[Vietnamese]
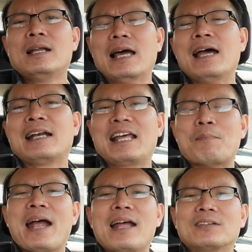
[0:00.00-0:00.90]
lợi này
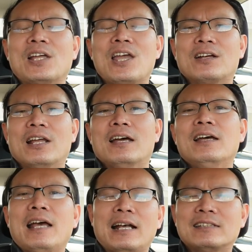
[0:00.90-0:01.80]
bán hàng thiệt nè
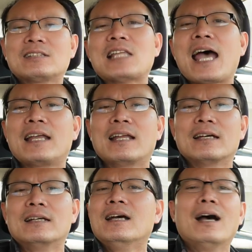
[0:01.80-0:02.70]
hàng sách tay nè